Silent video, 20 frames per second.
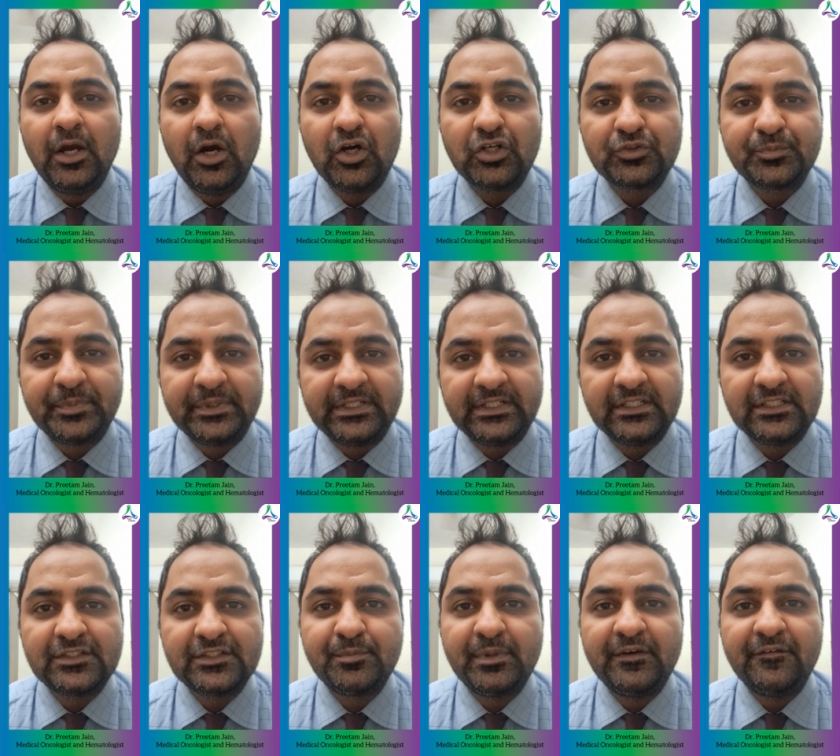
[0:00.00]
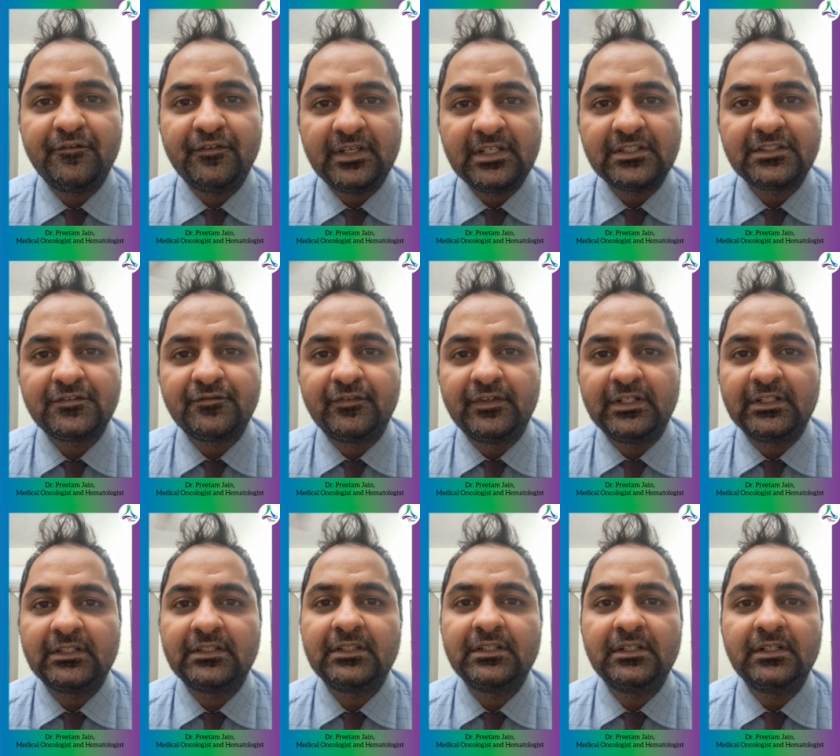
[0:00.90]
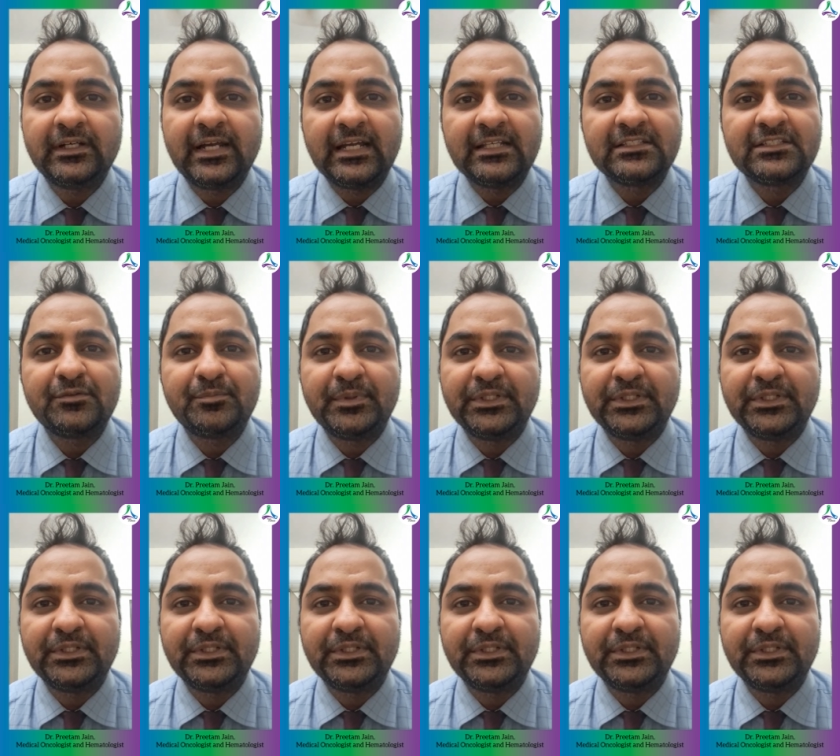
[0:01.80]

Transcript: हॉस्पिटल्स में इस वक्त कैंसर